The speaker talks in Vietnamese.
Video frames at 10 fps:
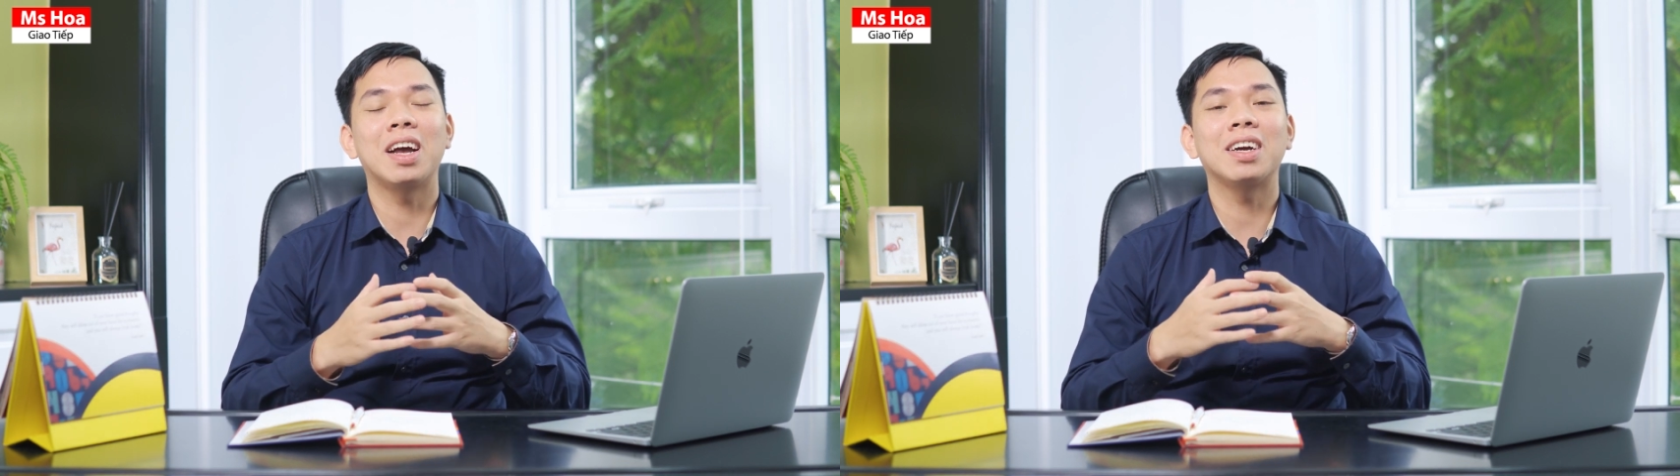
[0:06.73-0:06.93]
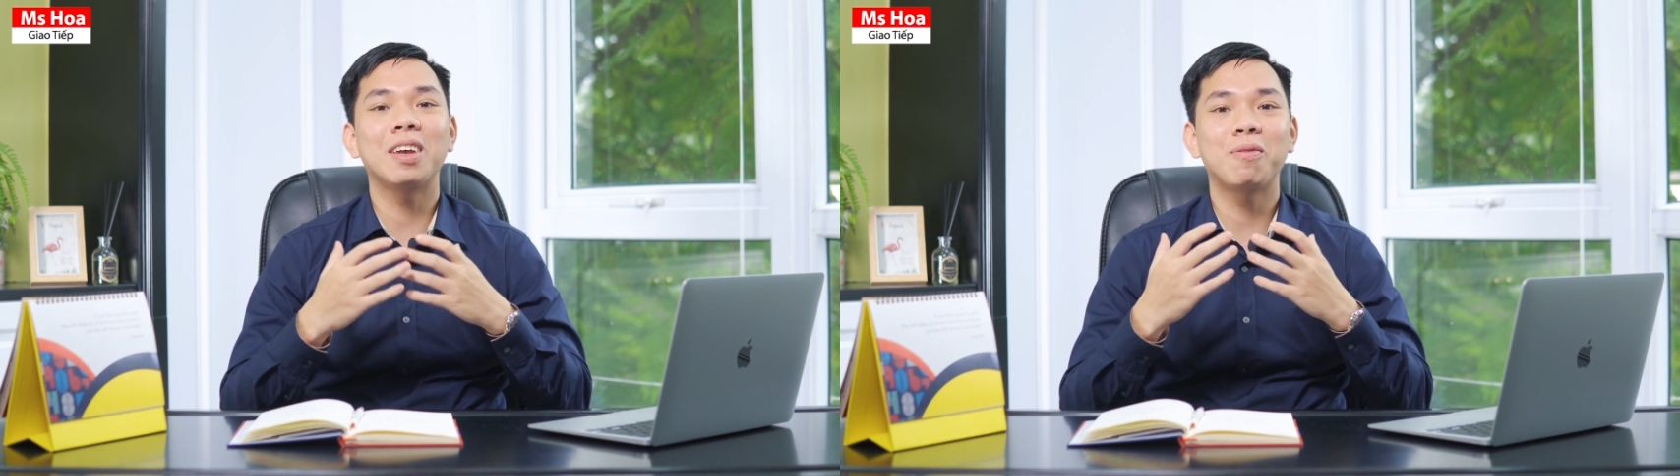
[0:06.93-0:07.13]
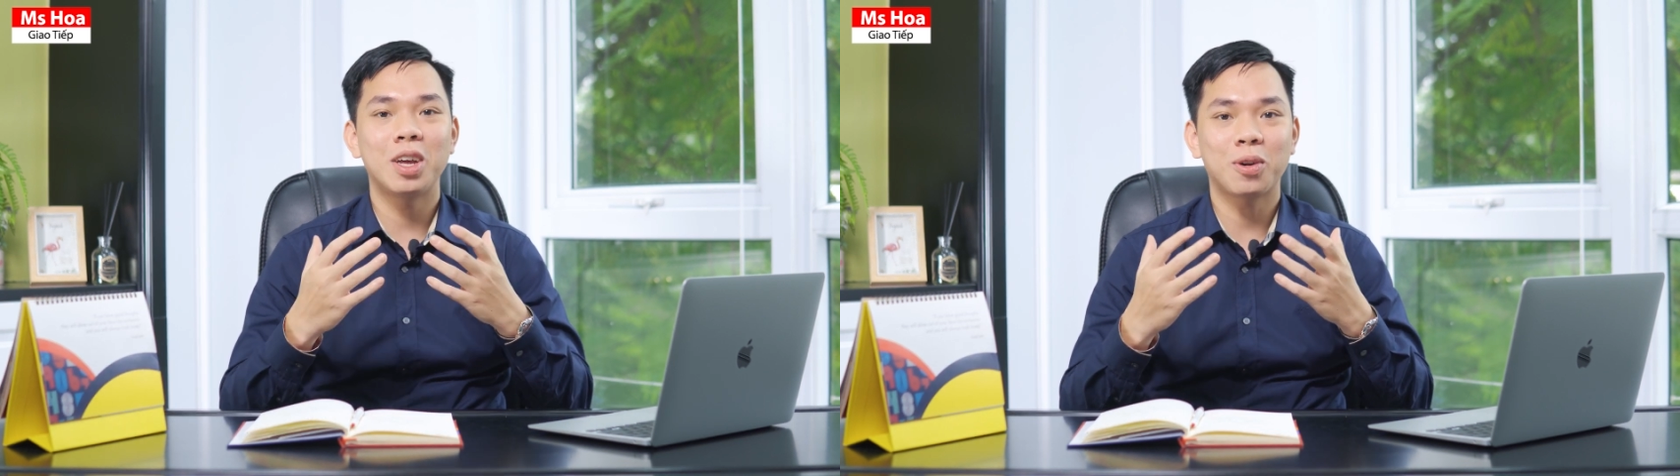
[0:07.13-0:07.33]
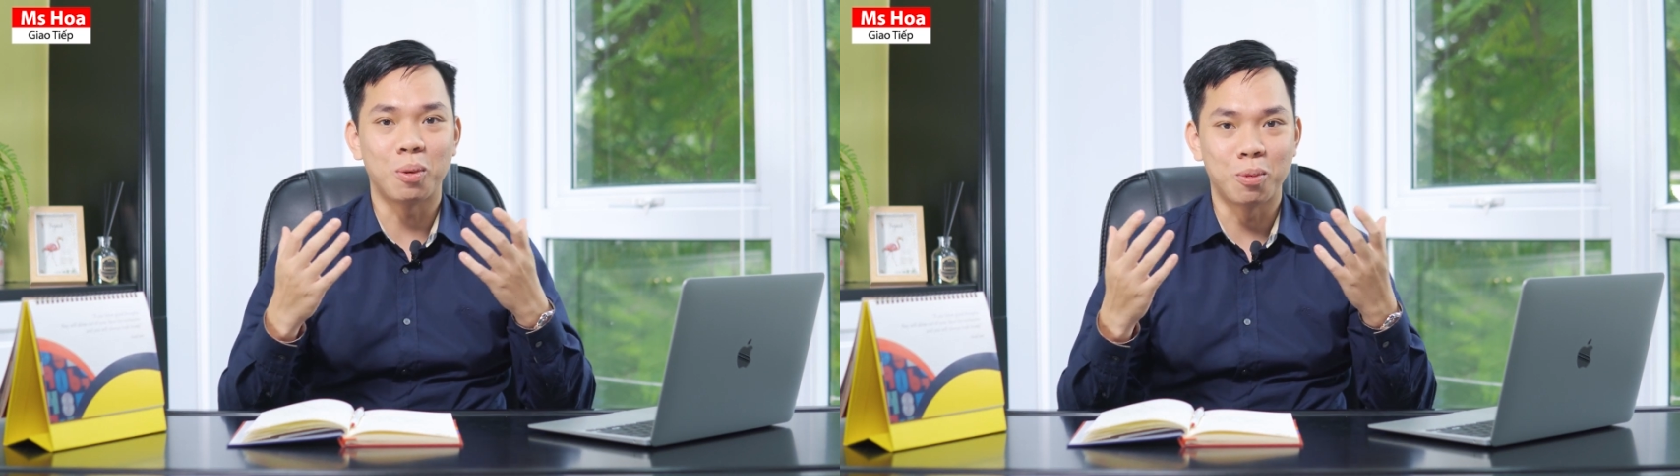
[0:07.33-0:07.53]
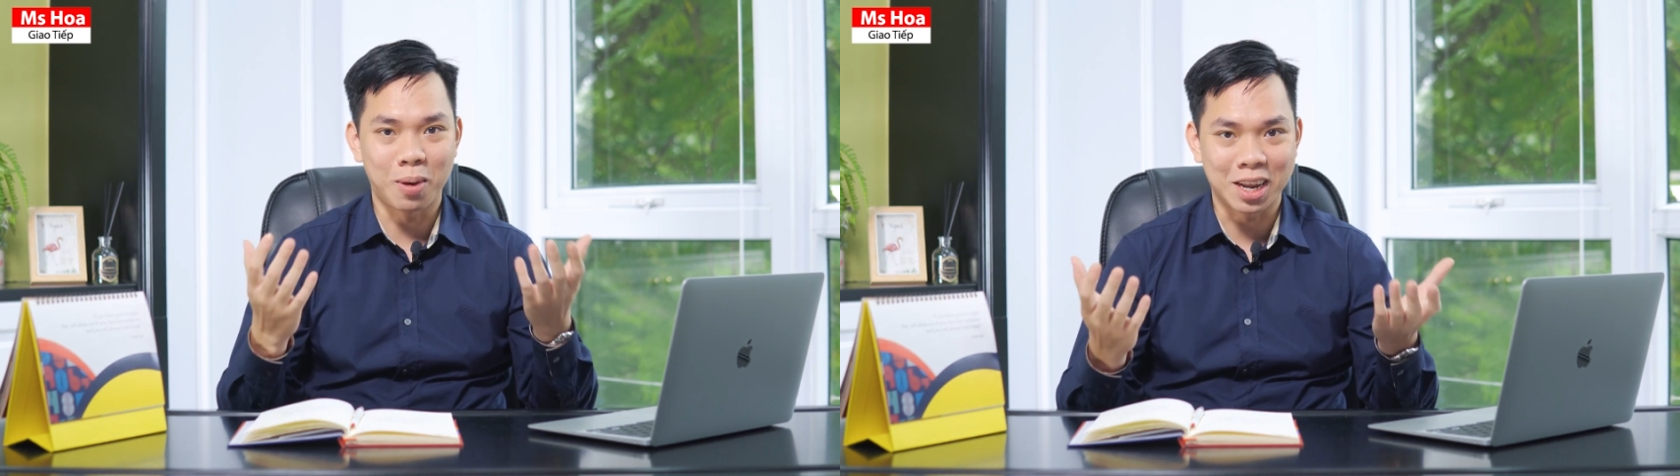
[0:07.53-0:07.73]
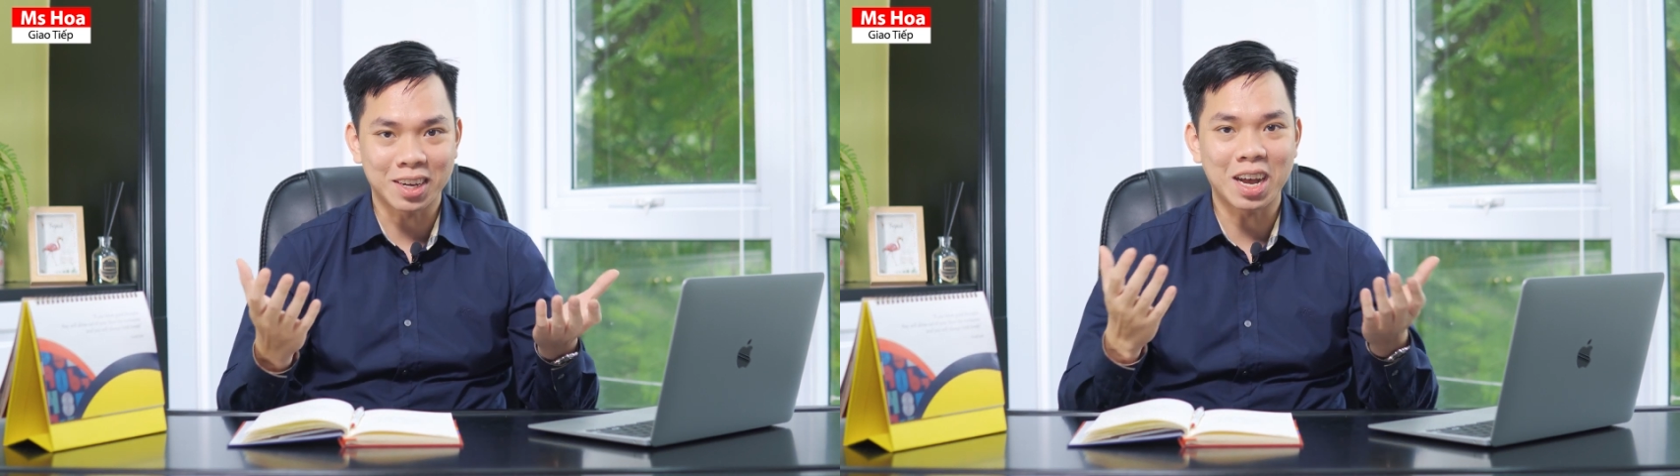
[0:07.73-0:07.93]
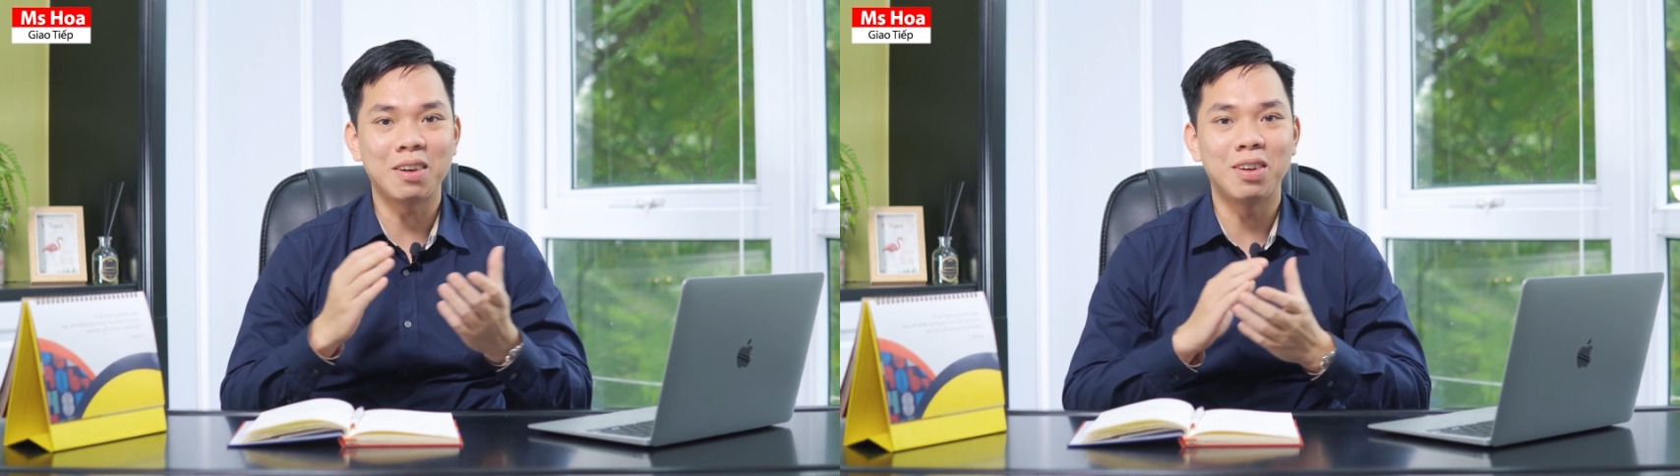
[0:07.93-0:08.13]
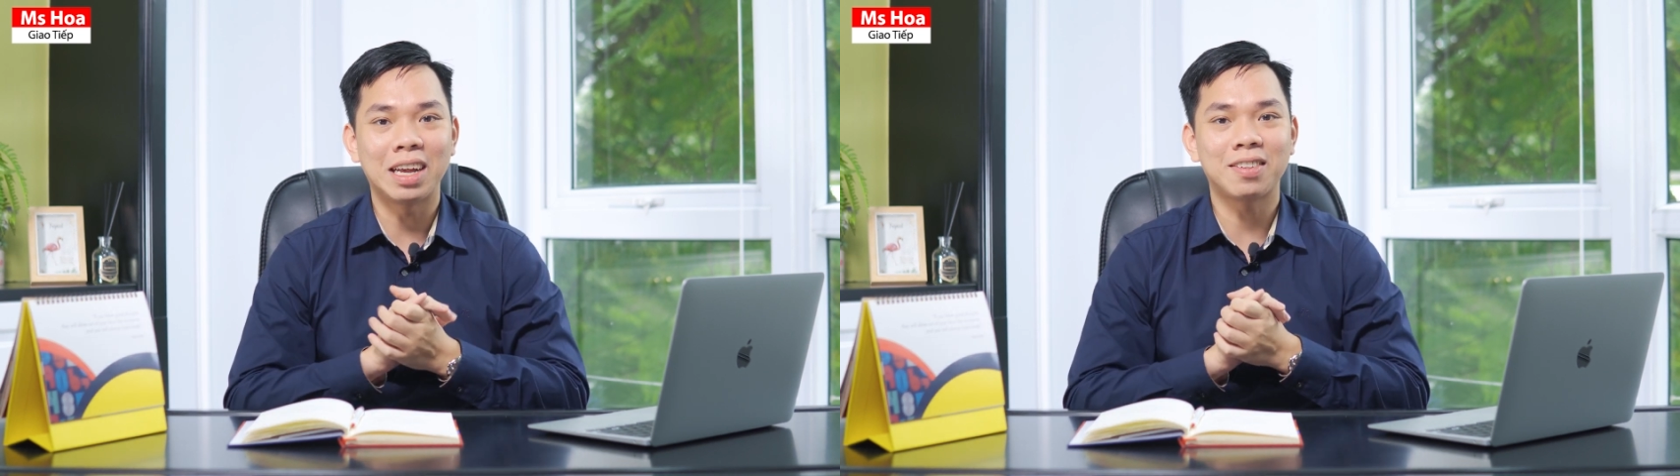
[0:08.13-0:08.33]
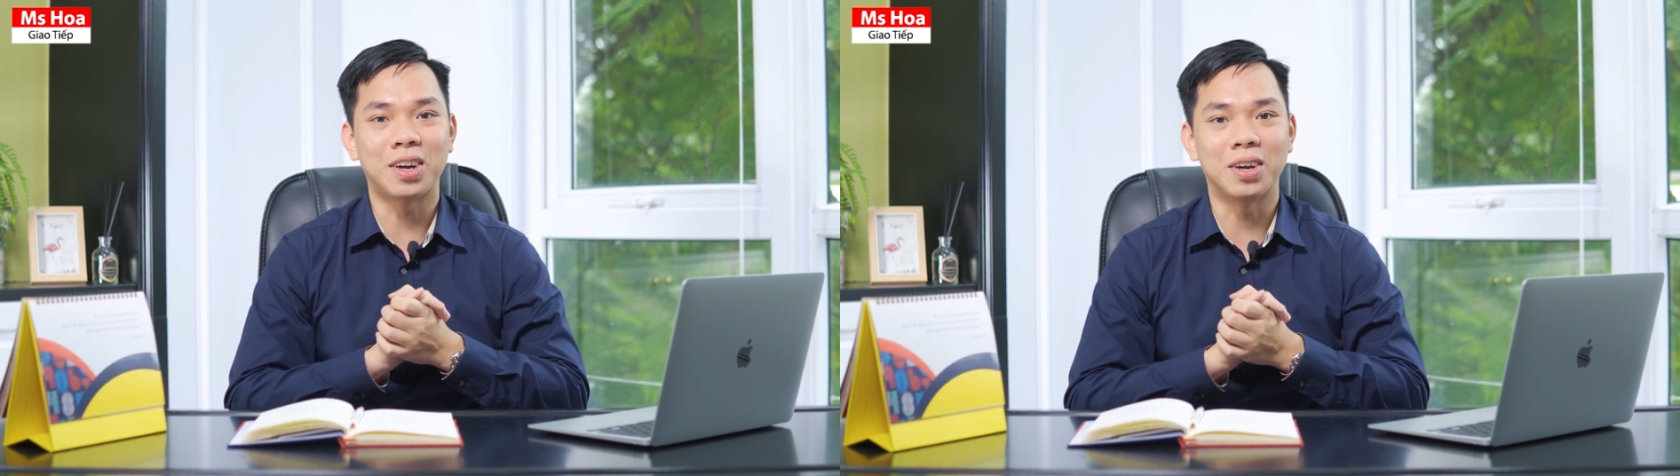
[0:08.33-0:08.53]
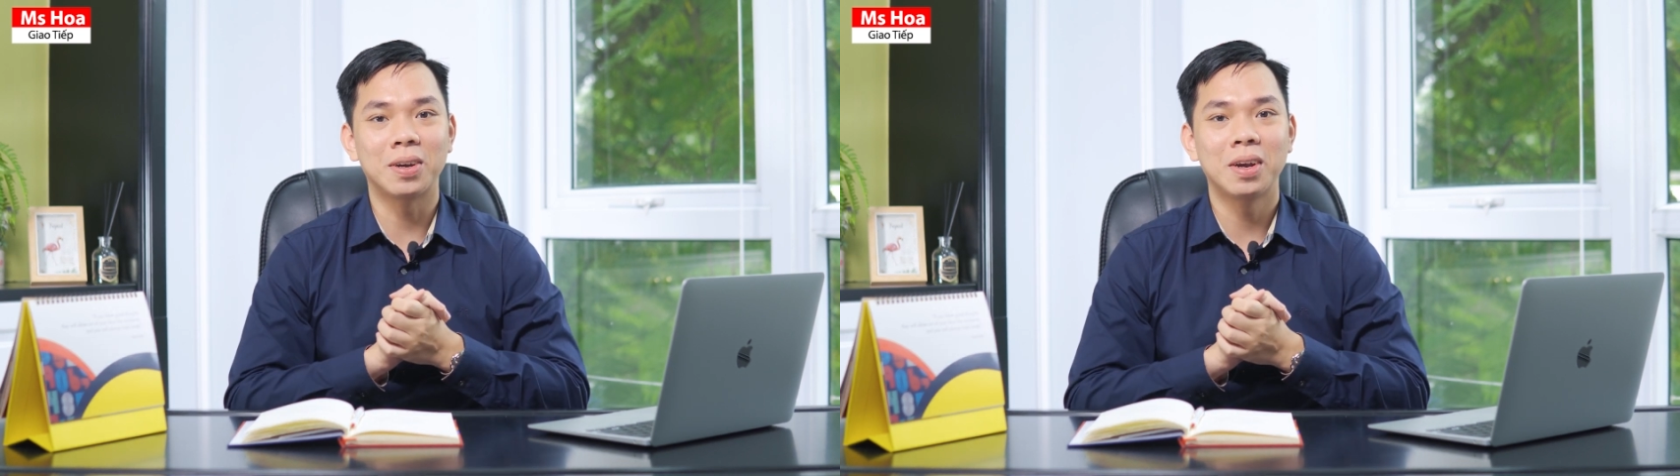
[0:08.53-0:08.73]
các cách viết của một bản cover
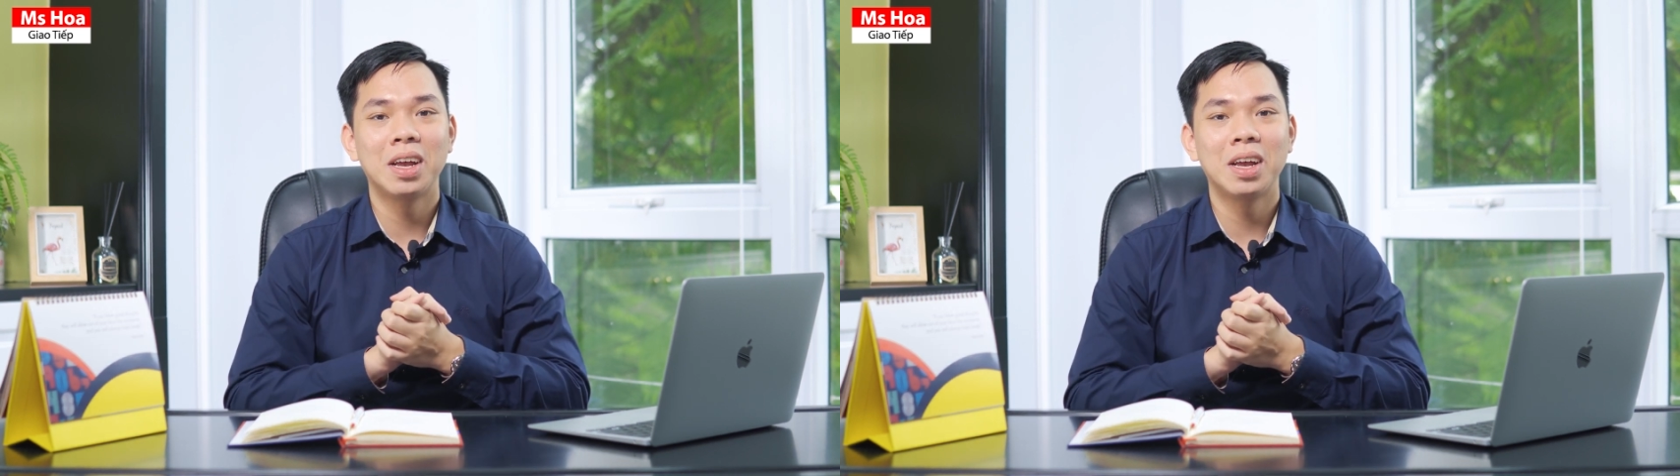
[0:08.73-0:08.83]
letter